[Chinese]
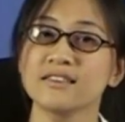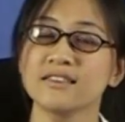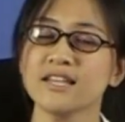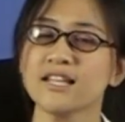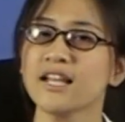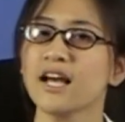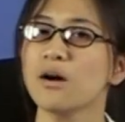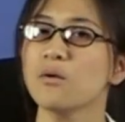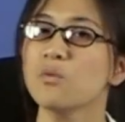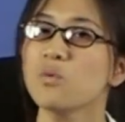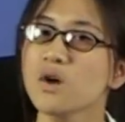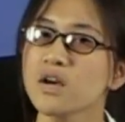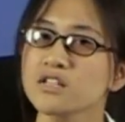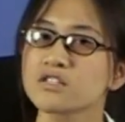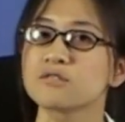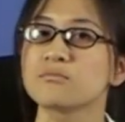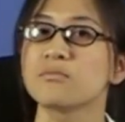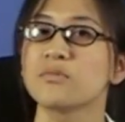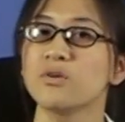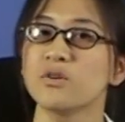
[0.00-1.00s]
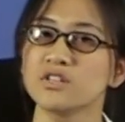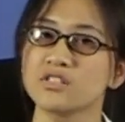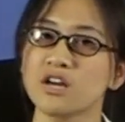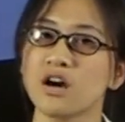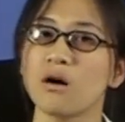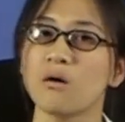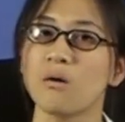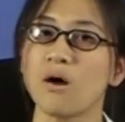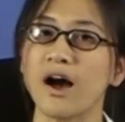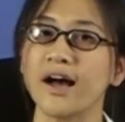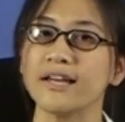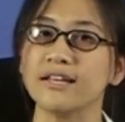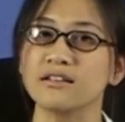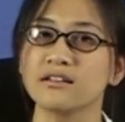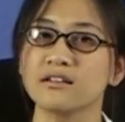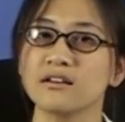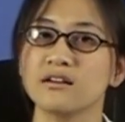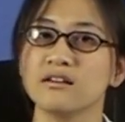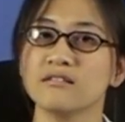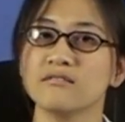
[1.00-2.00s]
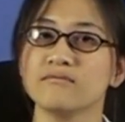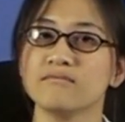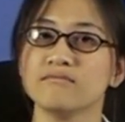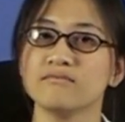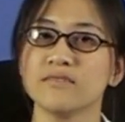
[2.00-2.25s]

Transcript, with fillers: 那它为什么会叫滑音呢？